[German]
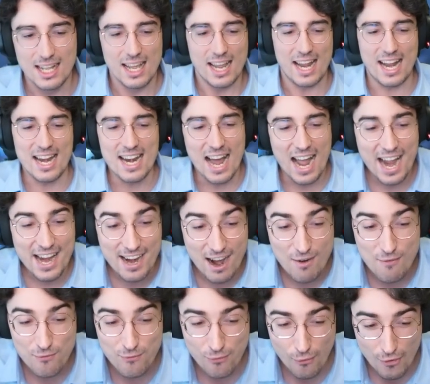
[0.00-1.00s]
In
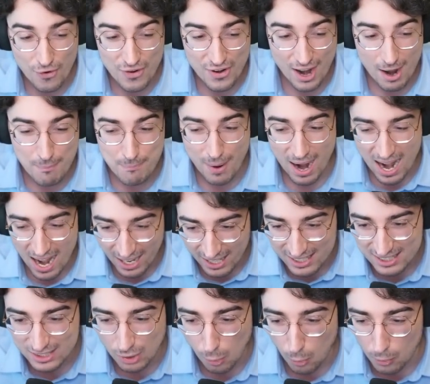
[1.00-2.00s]
einer
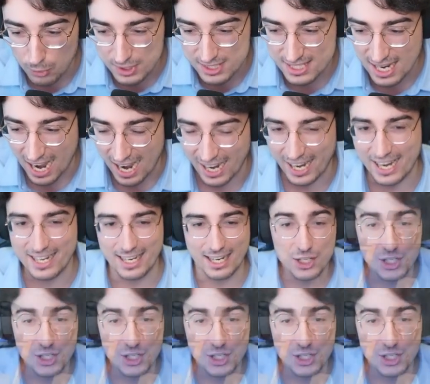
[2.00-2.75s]
wunderbaren großen Arena.